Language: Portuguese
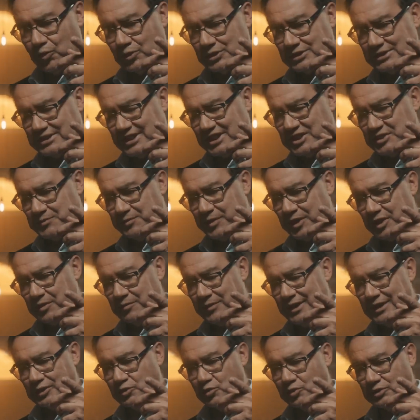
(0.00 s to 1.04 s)
você
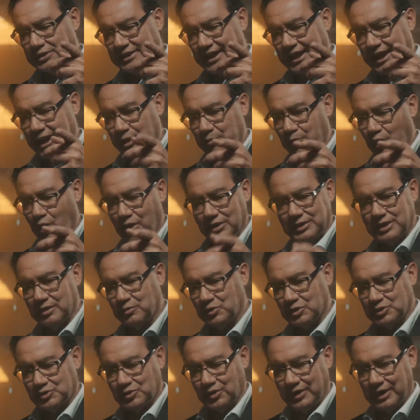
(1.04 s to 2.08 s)
experimenta um terremoto
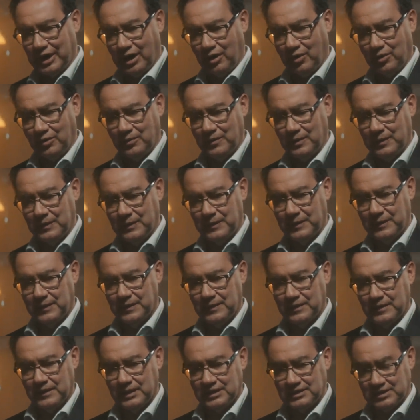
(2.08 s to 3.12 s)
emocional?
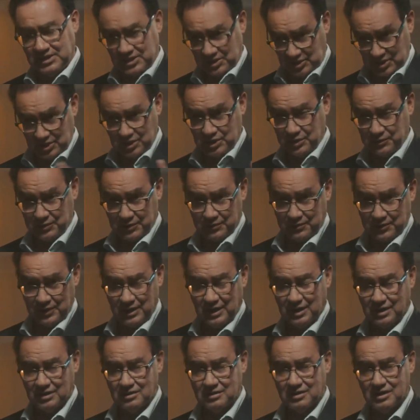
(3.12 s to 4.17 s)
Desiste de
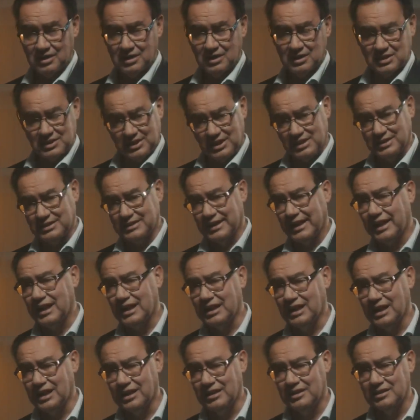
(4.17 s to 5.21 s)
viver? Se
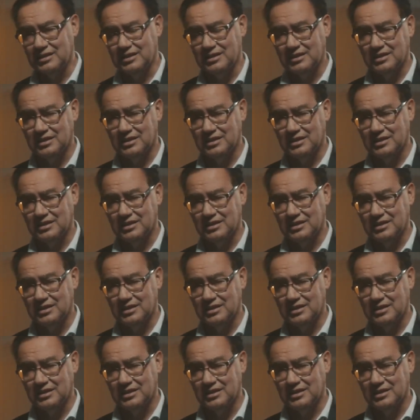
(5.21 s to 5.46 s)
entrega?